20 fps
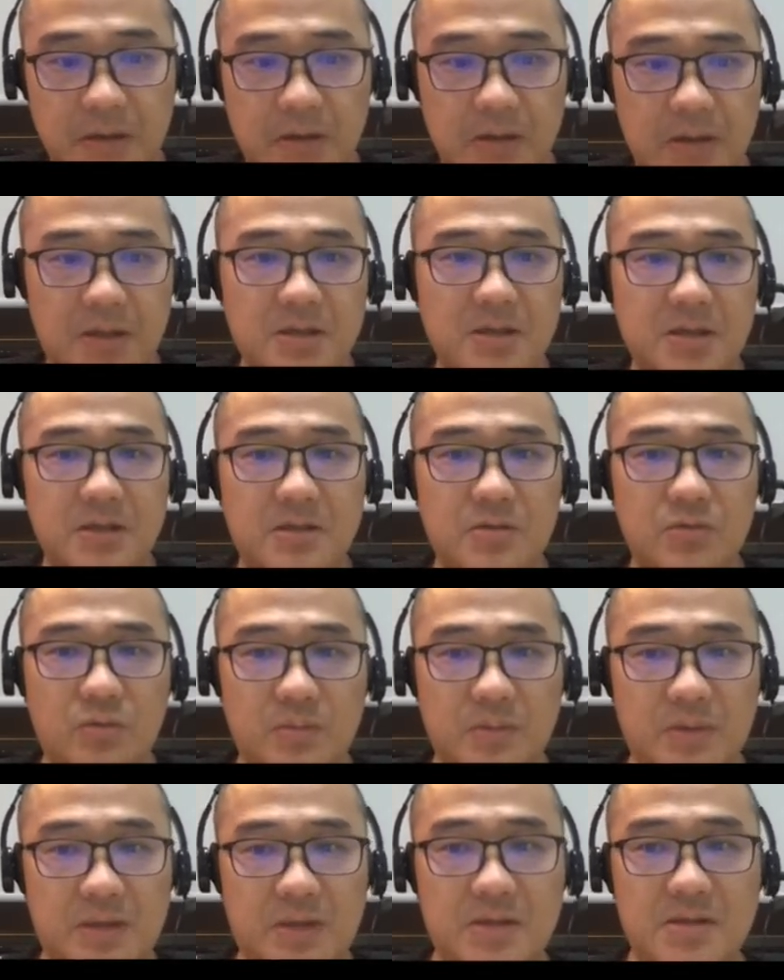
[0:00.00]
那这个是我
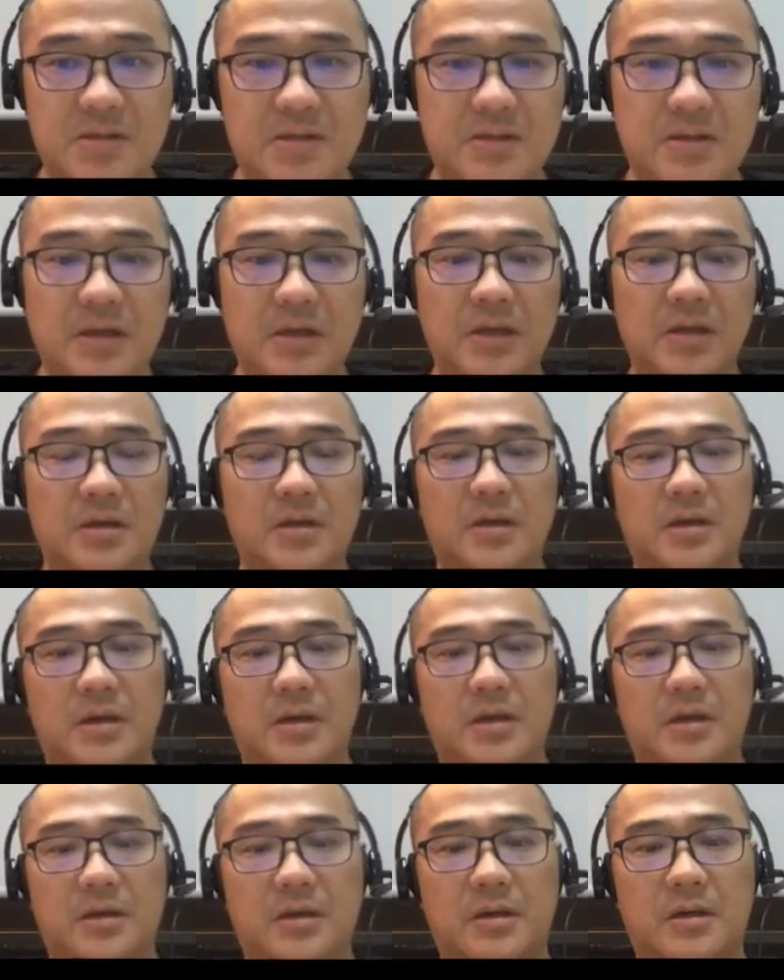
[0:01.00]
们当时
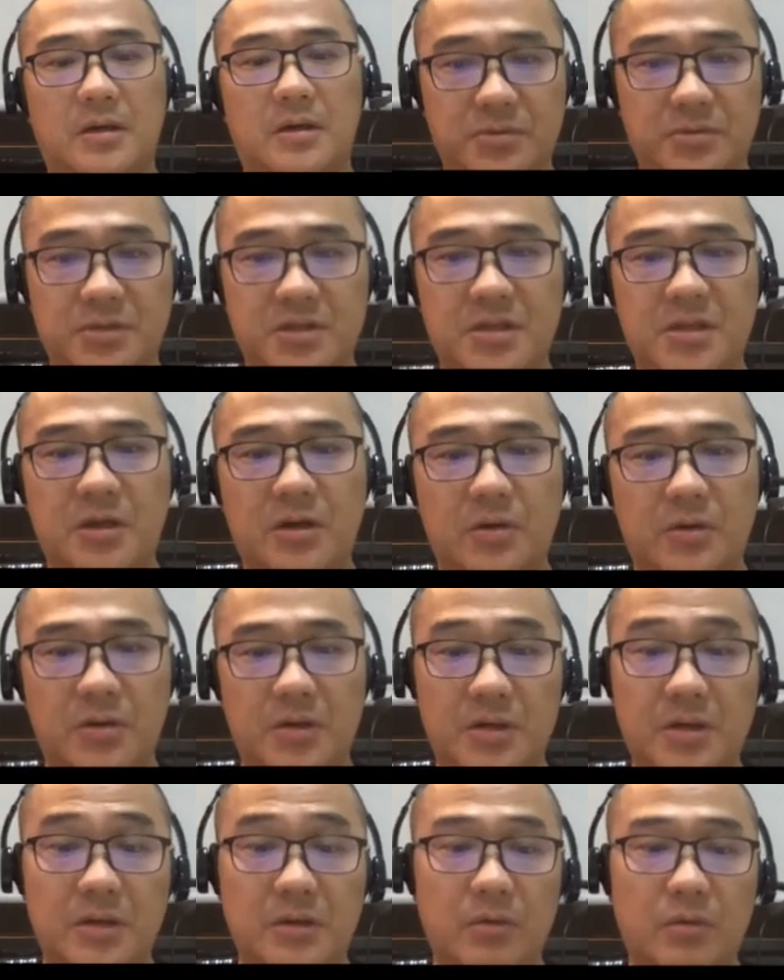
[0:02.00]
呃基于这些考
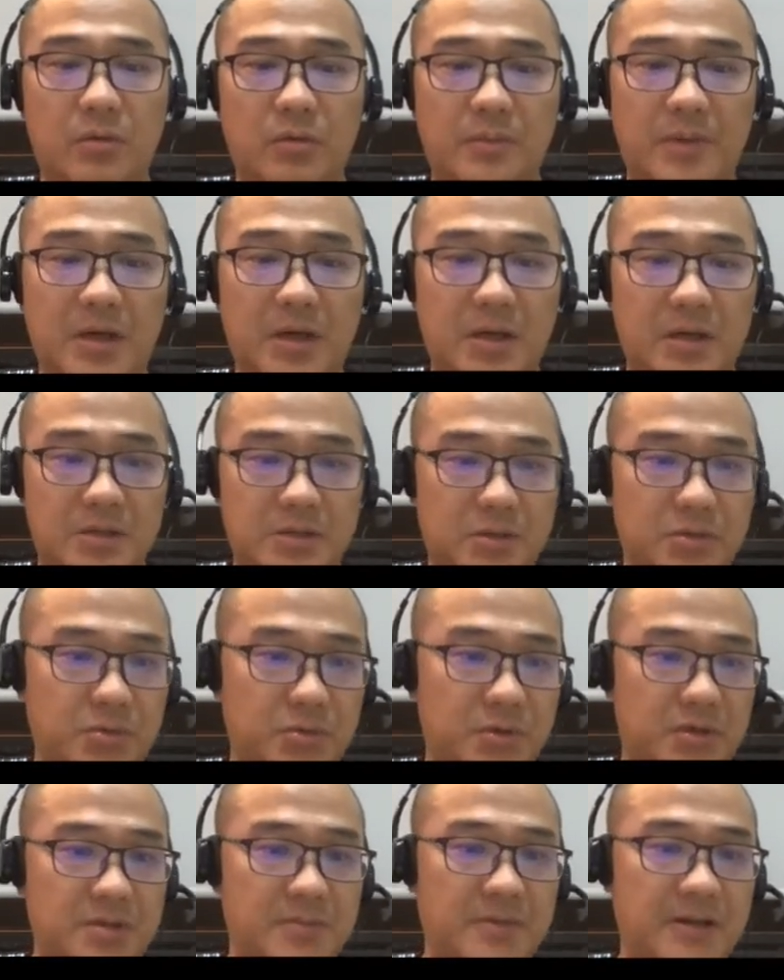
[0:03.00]
虑，我们可能是
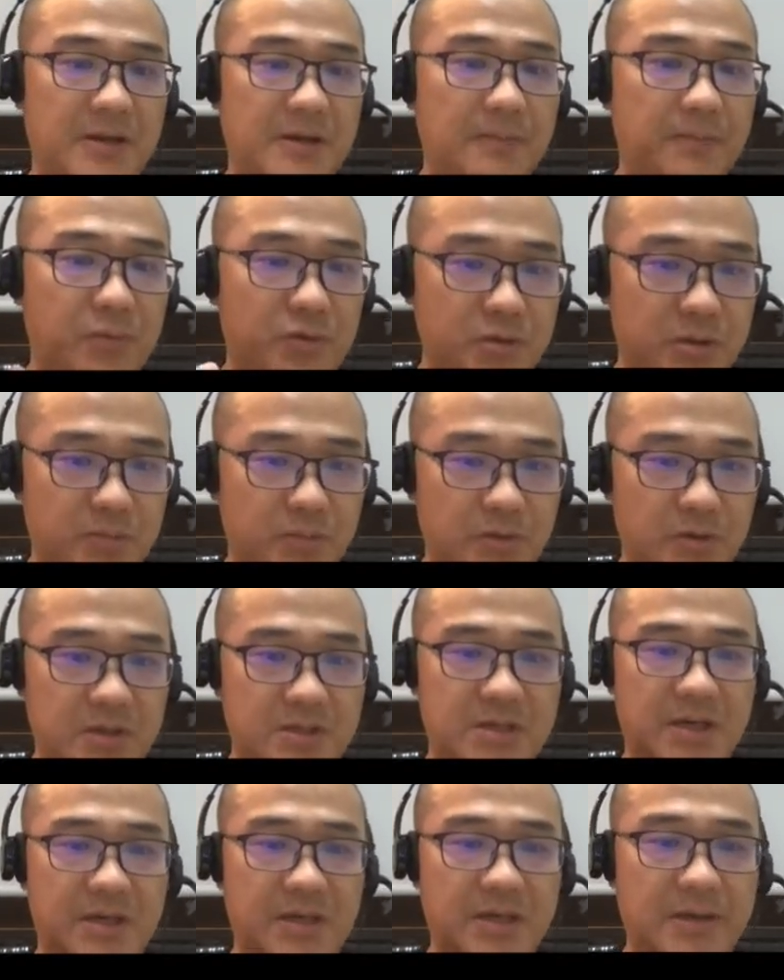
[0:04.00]
需要这么一个 p u s h i n g mode
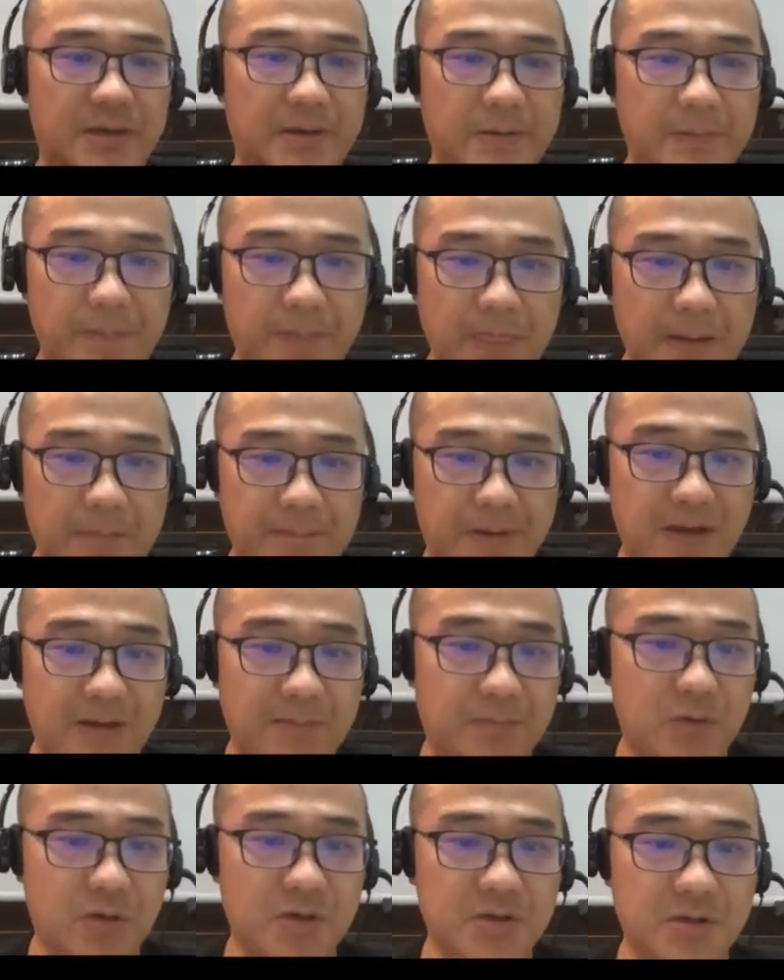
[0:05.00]
加一个 back
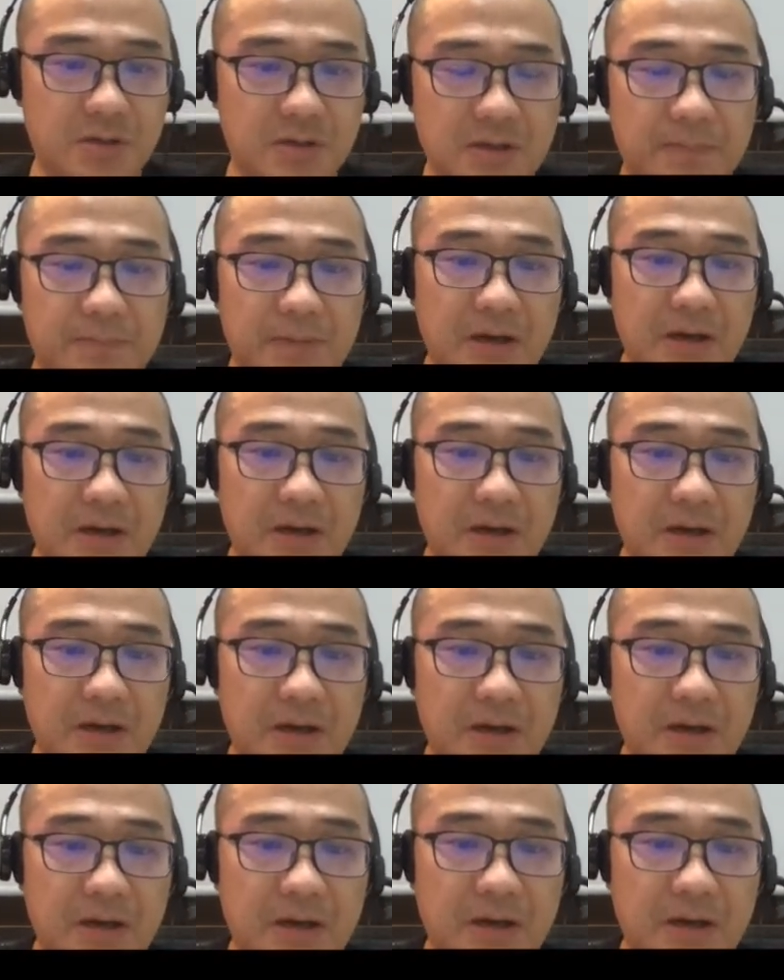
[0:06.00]
pressure，但 back
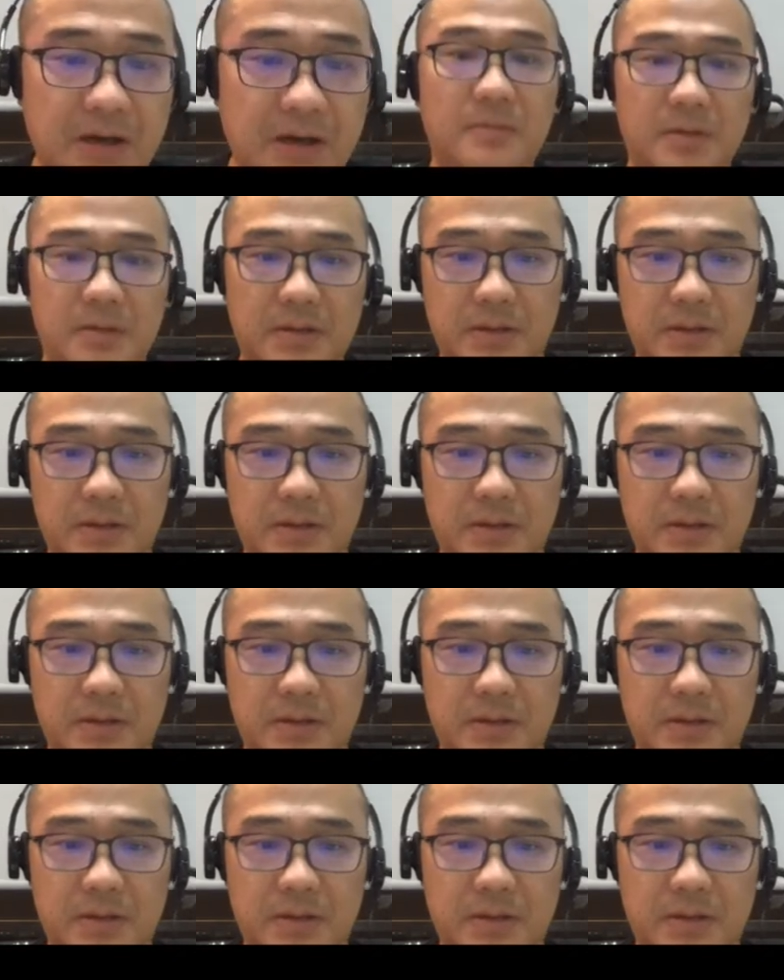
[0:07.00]
pressure 可能。